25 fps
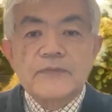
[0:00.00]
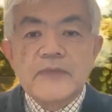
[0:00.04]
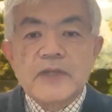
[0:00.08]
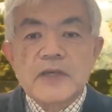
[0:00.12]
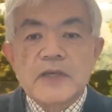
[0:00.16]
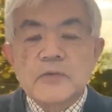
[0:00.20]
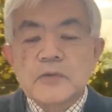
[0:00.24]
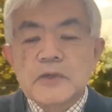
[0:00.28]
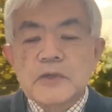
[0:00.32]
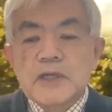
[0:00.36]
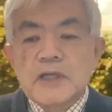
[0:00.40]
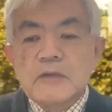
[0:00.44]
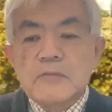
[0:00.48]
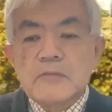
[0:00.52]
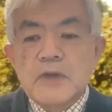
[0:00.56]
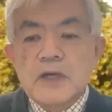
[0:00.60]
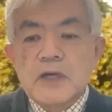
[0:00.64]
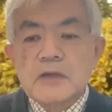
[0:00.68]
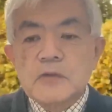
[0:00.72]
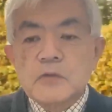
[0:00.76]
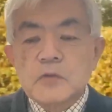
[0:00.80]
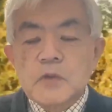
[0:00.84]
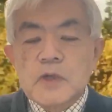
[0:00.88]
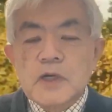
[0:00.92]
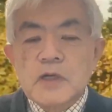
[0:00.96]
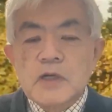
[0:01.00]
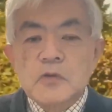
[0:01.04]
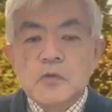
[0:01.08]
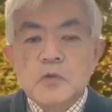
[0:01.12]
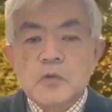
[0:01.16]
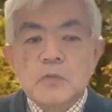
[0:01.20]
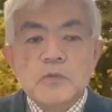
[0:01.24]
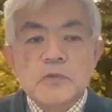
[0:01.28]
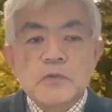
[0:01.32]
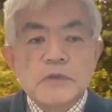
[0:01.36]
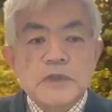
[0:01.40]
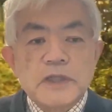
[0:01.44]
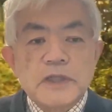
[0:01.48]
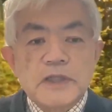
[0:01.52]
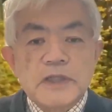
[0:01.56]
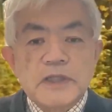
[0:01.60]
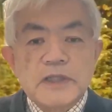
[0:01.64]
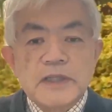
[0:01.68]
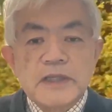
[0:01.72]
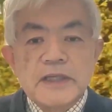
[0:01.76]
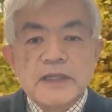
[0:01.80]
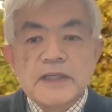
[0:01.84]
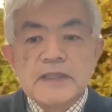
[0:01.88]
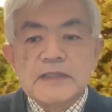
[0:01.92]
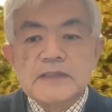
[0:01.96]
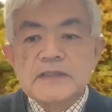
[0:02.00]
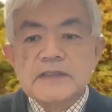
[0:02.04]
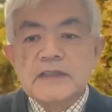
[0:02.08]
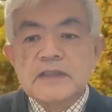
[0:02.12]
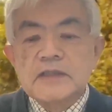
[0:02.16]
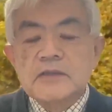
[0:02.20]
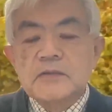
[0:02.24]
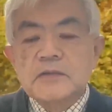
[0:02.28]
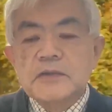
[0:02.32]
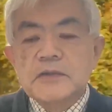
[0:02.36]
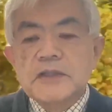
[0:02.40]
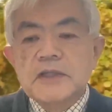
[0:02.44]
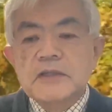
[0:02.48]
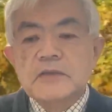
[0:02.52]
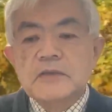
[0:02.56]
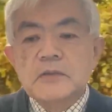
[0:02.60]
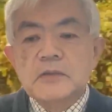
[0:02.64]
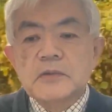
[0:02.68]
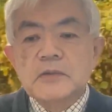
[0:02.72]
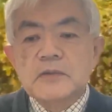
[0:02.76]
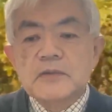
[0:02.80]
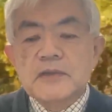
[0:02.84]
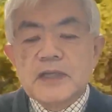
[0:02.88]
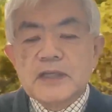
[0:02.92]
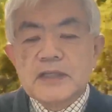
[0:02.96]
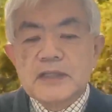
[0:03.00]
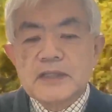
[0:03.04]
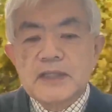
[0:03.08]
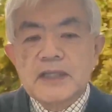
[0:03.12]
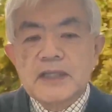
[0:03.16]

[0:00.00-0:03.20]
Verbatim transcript: で、これが、まあ、あの、観光目的で SL を入れることになっ